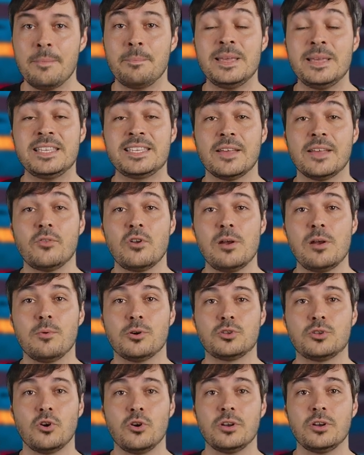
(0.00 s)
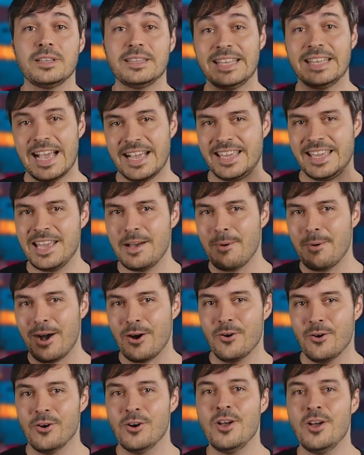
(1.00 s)
pinchando en el botón de aquí
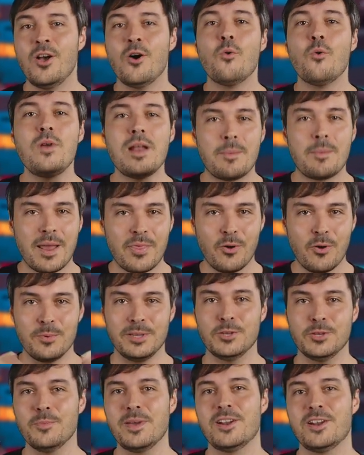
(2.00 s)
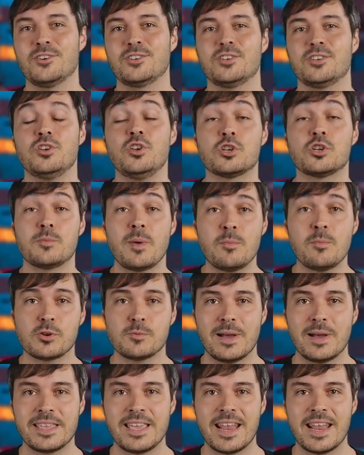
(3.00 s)
abajo. Un abrazo bitumeros, nos vemos
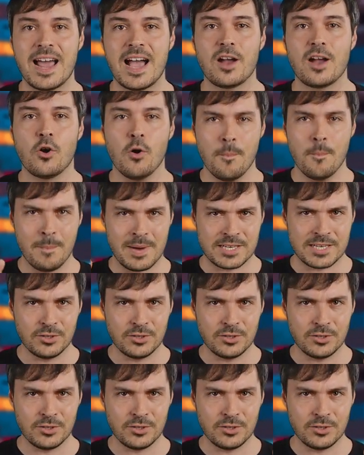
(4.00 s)
mañana con más